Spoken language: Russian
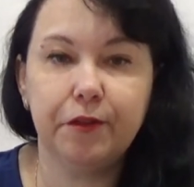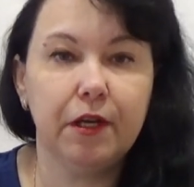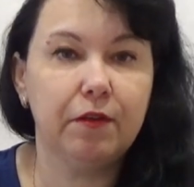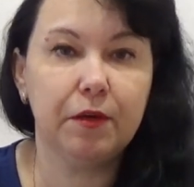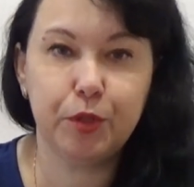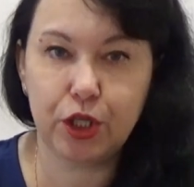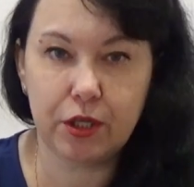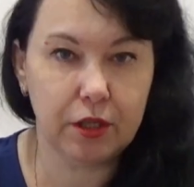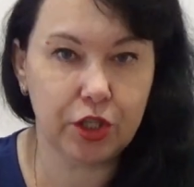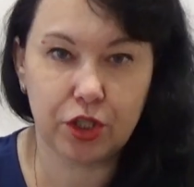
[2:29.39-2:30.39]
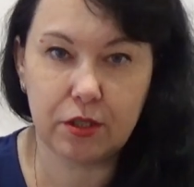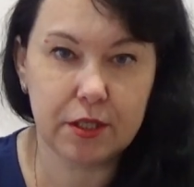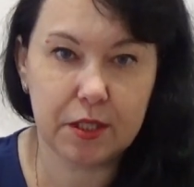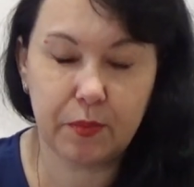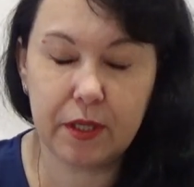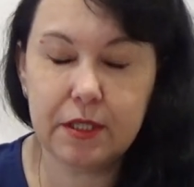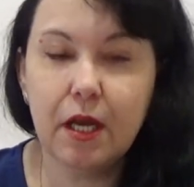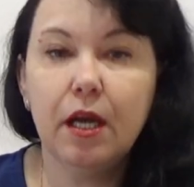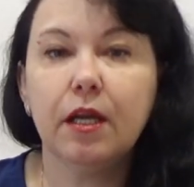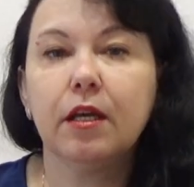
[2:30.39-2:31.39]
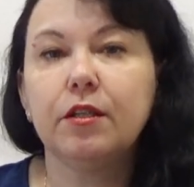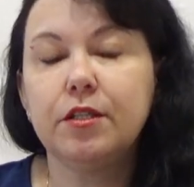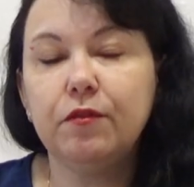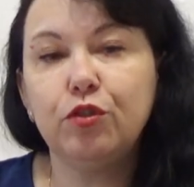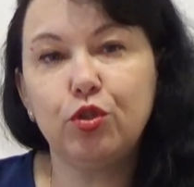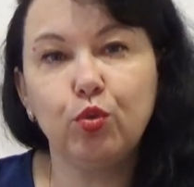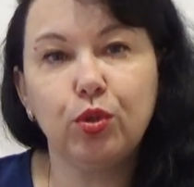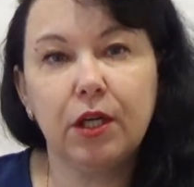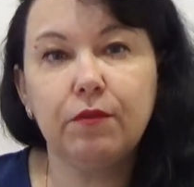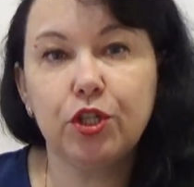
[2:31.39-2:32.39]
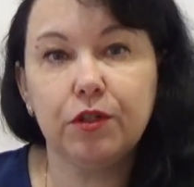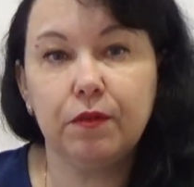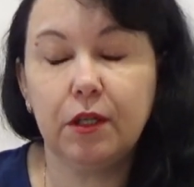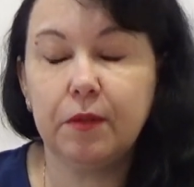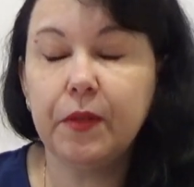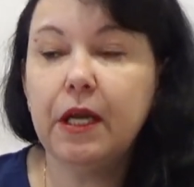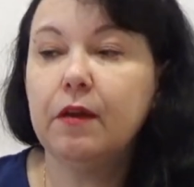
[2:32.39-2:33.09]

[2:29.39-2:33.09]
я вообще не ложилась спать, я до 9 утра вышивала.